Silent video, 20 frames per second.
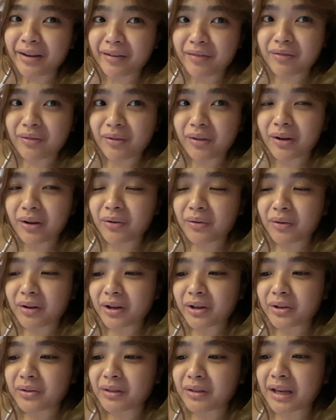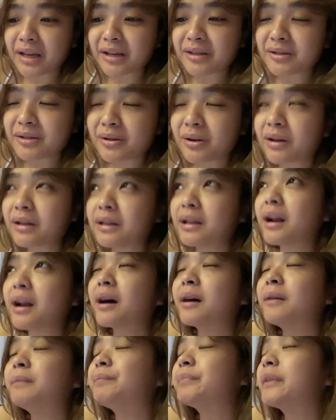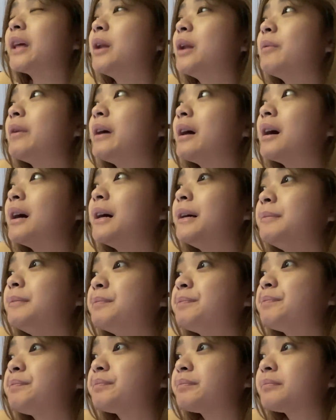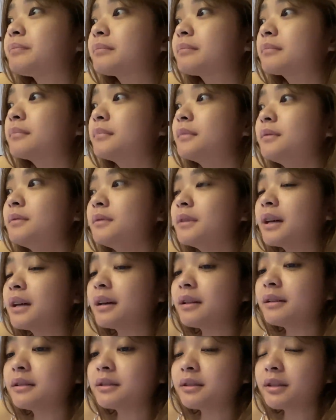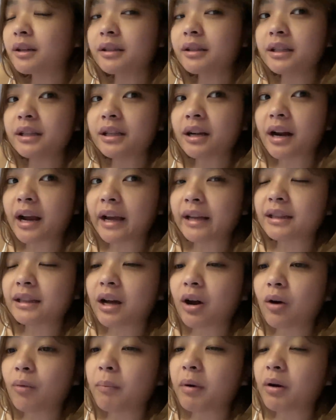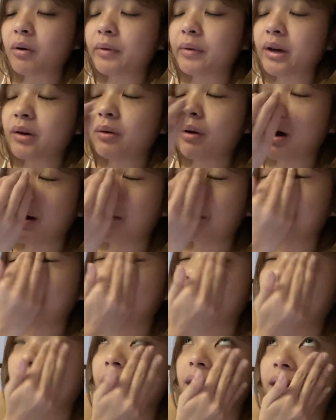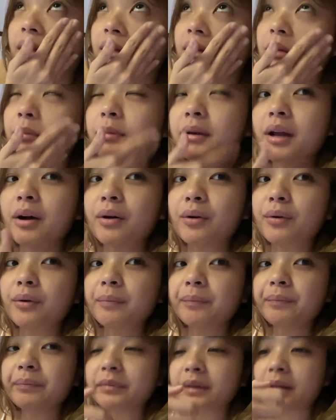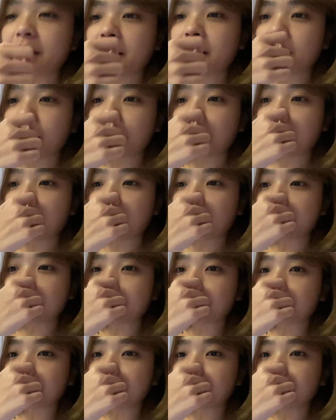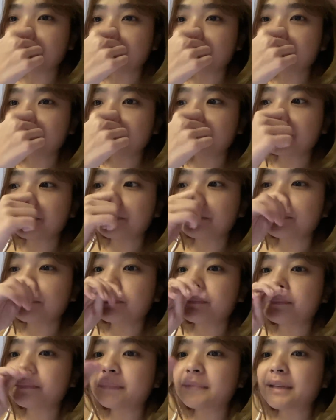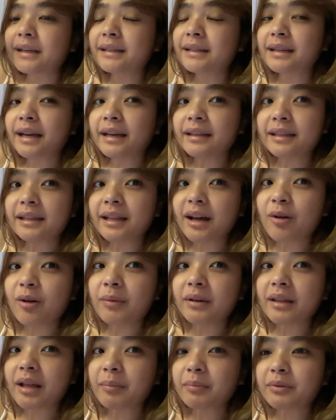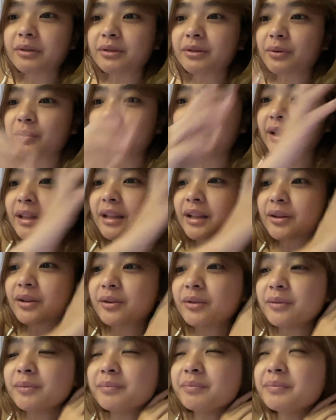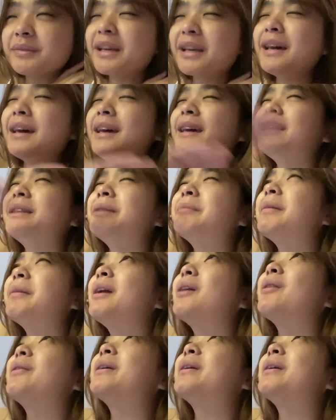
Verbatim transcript: if kulang-kulang yung day, sorry na lang. Anyway, I'm gonna study na right now. Pag uwi ko kapag nag-aral lang naman ako. Ayun. Excited na ako matapos ng week na to. Hindi pala ako